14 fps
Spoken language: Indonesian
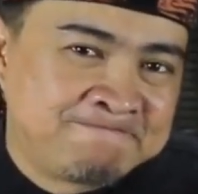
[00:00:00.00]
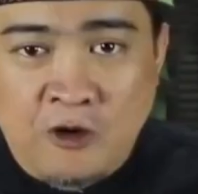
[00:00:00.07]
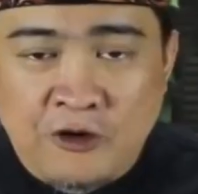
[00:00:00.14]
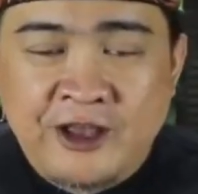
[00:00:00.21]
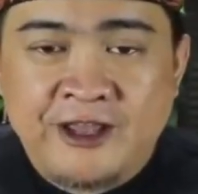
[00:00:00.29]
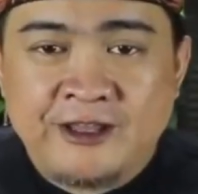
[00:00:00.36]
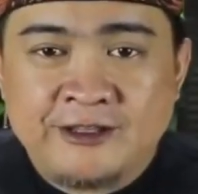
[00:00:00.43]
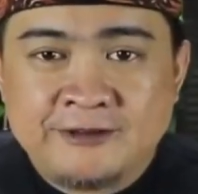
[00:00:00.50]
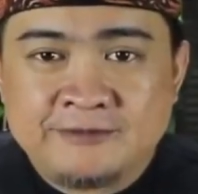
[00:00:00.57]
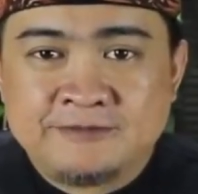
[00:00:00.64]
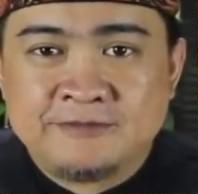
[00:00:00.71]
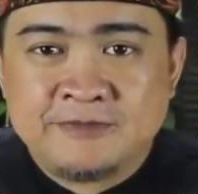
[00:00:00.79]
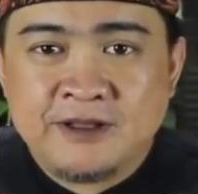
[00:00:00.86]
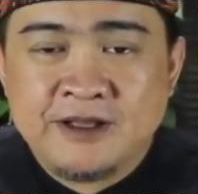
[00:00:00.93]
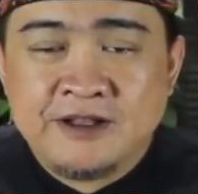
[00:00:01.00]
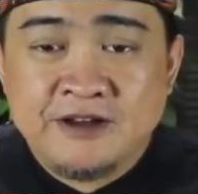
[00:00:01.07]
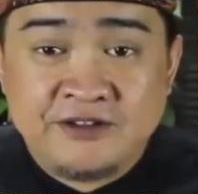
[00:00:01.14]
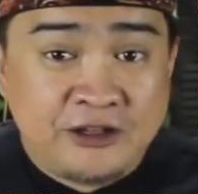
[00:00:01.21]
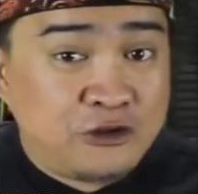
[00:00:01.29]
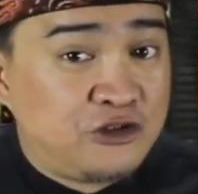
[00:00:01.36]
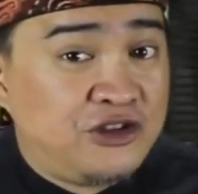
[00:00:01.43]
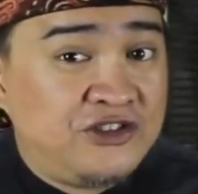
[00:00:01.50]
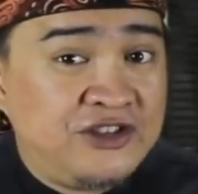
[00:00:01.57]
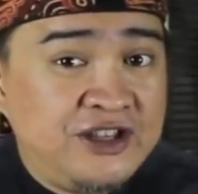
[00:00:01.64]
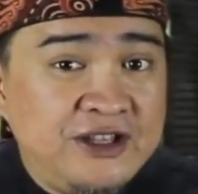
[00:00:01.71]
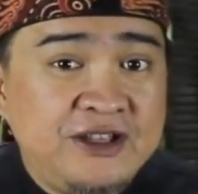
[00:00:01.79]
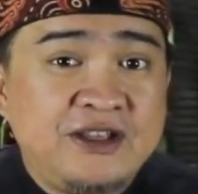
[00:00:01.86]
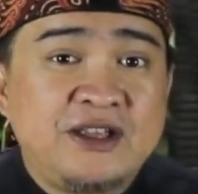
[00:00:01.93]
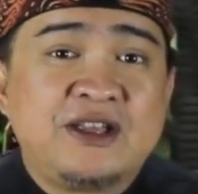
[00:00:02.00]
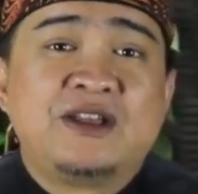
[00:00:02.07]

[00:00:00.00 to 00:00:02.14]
Oke, okay. di satu sisi